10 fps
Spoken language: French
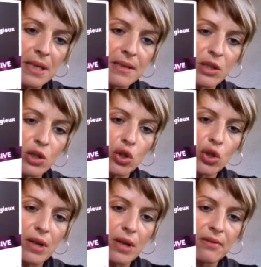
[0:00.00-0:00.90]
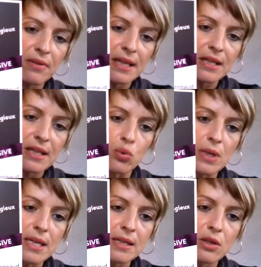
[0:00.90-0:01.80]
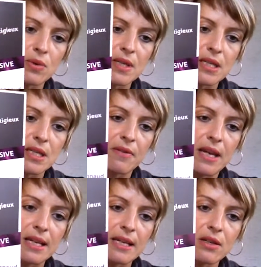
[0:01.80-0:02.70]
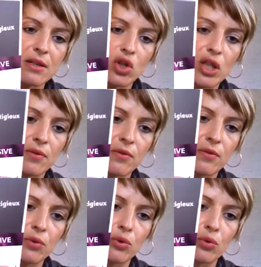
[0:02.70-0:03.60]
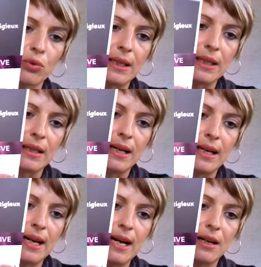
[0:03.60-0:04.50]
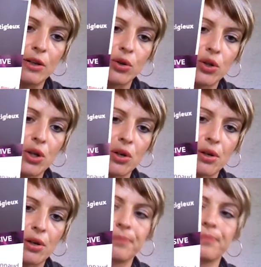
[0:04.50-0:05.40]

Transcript: un moment prestigieux, invitation exclusive. Et qu'est-ce que j'ai vu donc là